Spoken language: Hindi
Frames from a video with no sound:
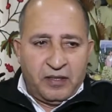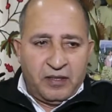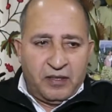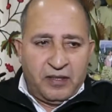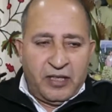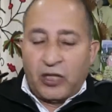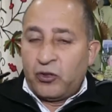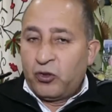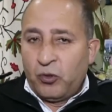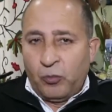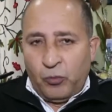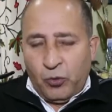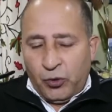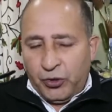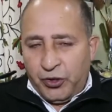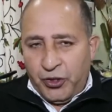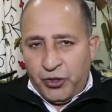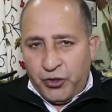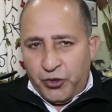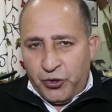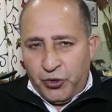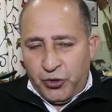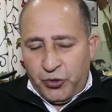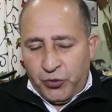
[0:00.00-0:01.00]
या तो मोदी
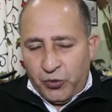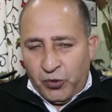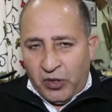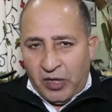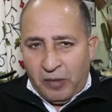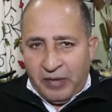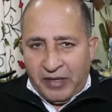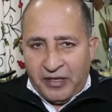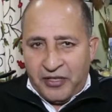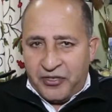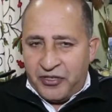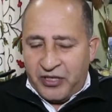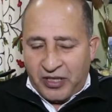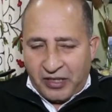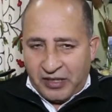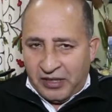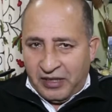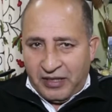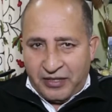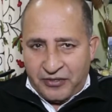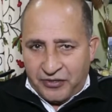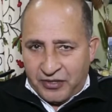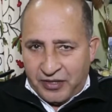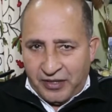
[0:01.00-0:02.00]
जी को हमारी
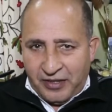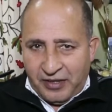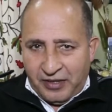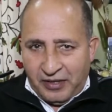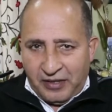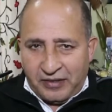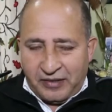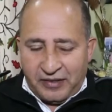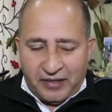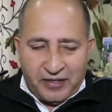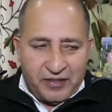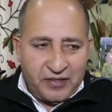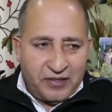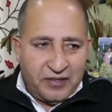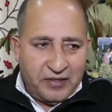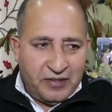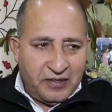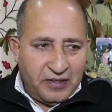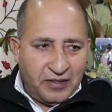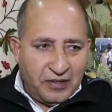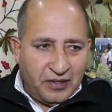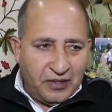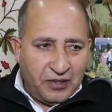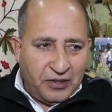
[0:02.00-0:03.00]
शक्ल अच्छी नहीं लगती
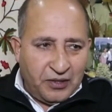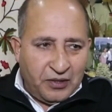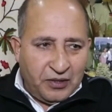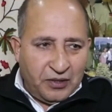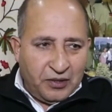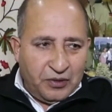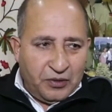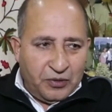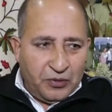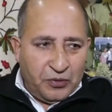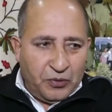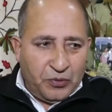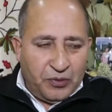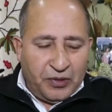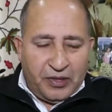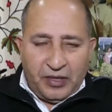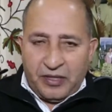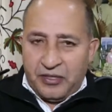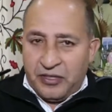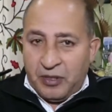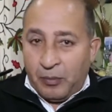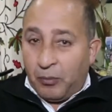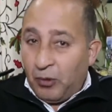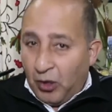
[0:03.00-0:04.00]
क्योंकि
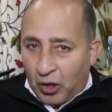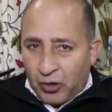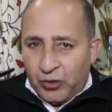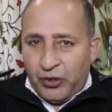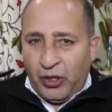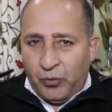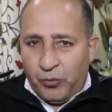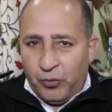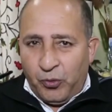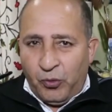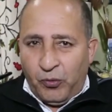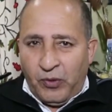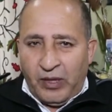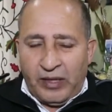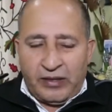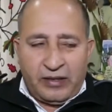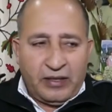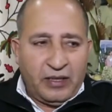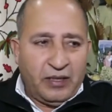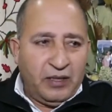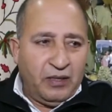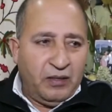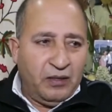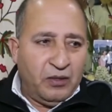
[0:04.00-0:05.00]
जब लॉकडाउन हुआ
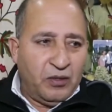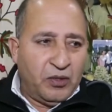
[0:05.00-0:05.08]
था